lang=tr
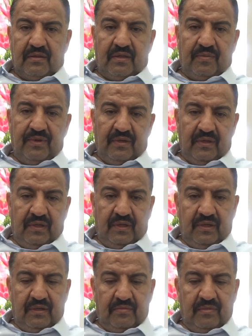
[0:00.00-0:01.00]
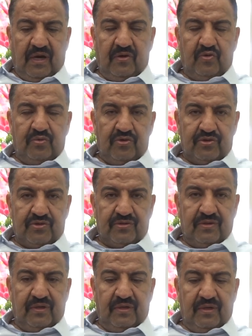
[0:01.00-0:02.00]
Tabii e,
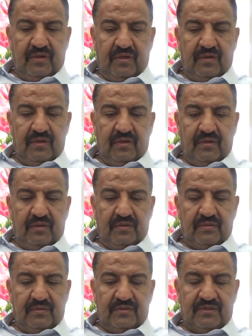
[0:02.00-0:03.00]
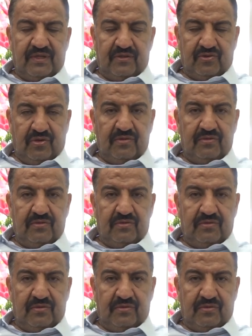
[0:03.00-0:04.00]
malumunuz e, sezon
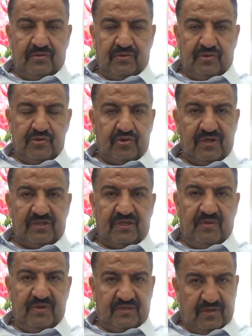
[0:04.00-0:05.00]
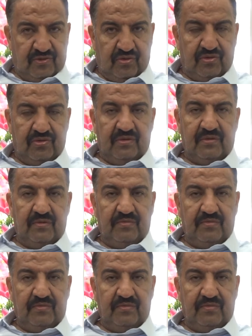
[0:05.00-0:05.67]
uzun süreçli bir sezondur.